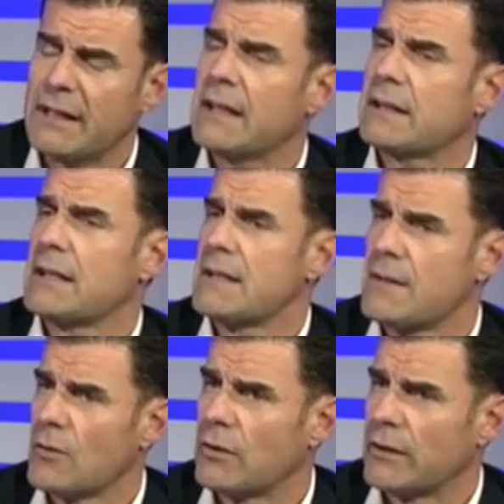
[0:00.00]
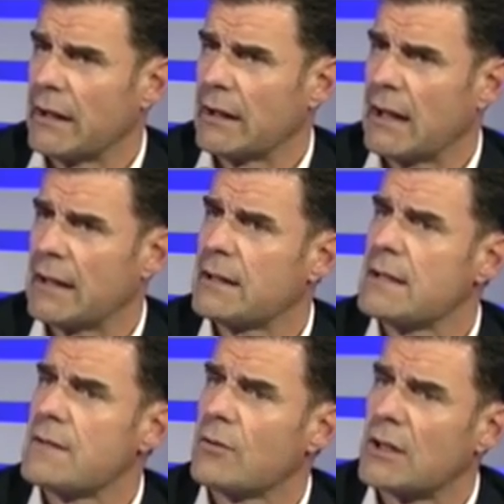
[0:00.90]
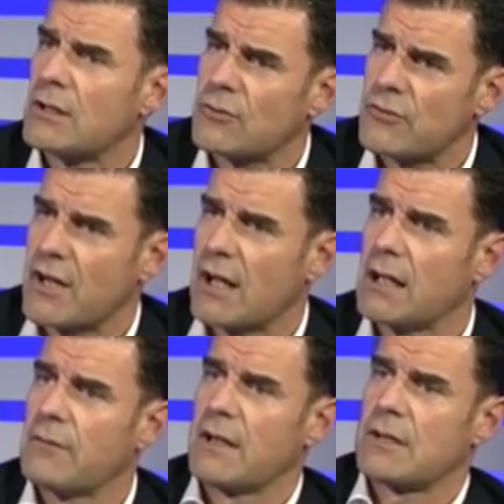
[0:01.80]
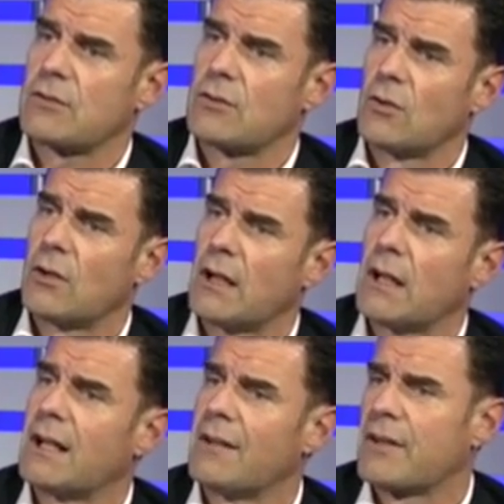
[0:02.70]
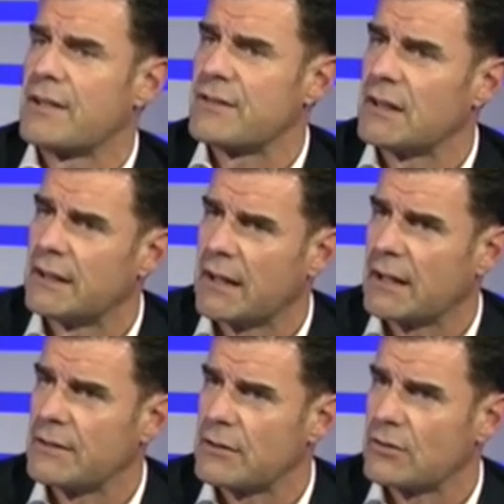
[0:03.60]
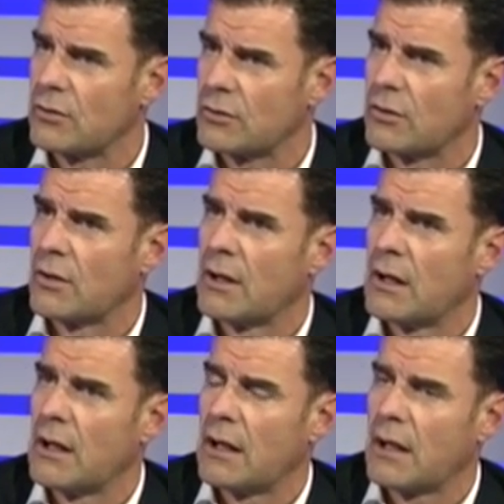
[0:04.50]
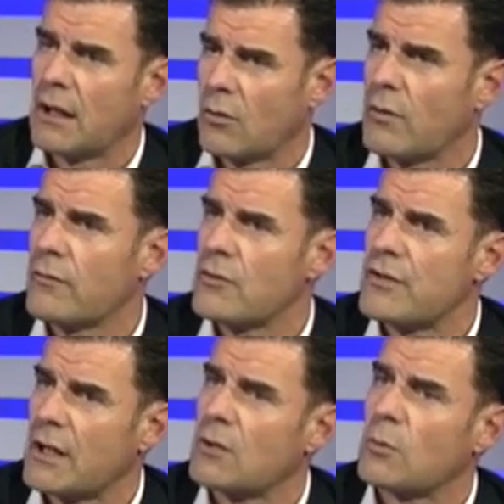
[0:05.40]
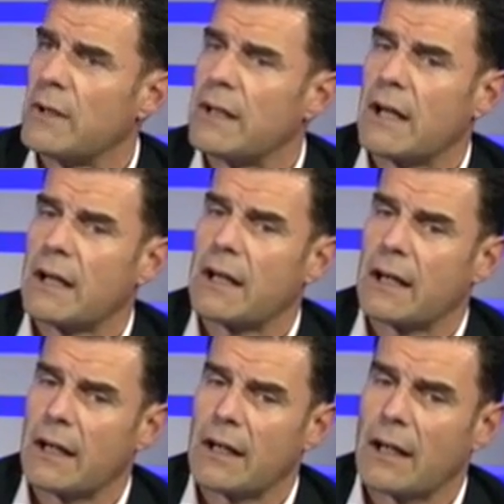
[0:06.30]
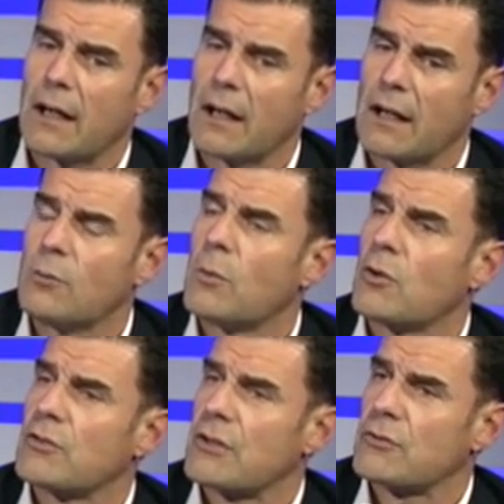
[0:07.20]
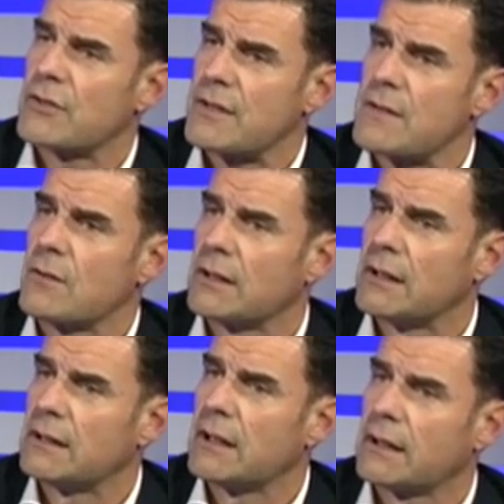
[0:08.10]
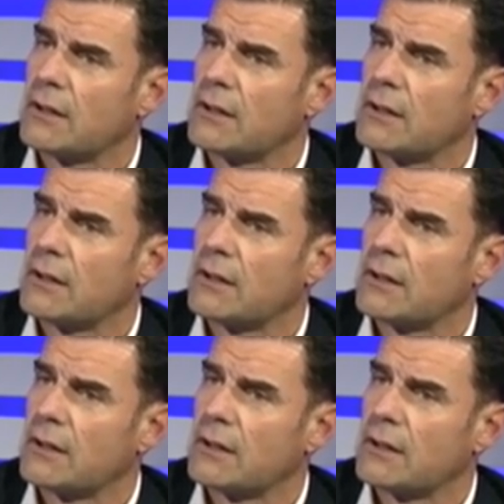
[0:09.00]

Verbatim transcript: di attenzione, attenzione sociale verso eh, le fragilità che ci sono, eh, coinvolgendo quindi anche eh, le numerose associazioni del